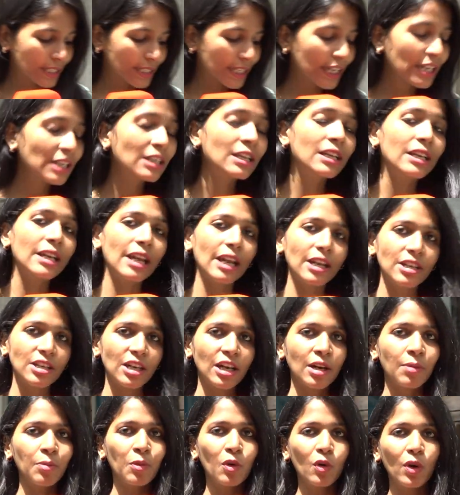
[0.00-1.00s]
సీన్ క్రియేట్
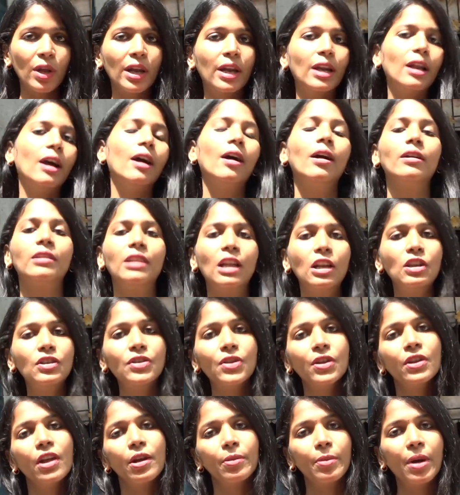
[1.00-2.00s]
చేయడం కూడా ఇక్కడ
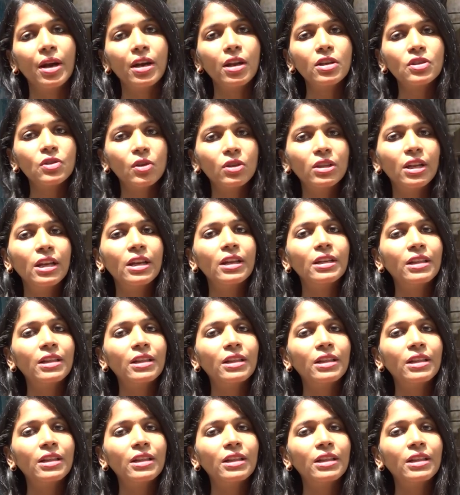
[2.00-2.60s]
తెలుస్తుందనమాట సో